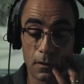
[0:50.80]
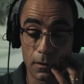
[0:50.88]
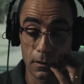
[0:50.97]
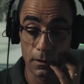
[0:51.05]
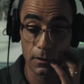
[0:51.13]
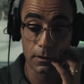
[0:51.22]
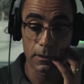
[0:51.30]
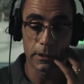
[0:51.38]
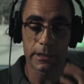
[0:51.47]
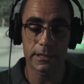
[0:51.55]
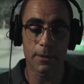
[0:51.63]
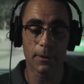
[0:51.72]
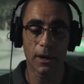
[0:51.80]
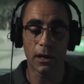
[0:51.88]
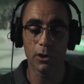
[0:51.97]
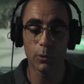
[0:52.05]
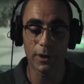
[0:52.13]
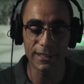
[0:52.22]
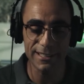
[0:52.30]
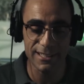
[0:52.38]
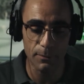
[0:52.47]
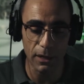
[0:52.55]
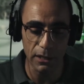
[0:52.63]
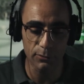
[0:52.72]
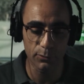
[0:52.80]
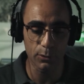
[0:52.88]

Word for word: عبد المنعم بين المسرح والسينما طبعا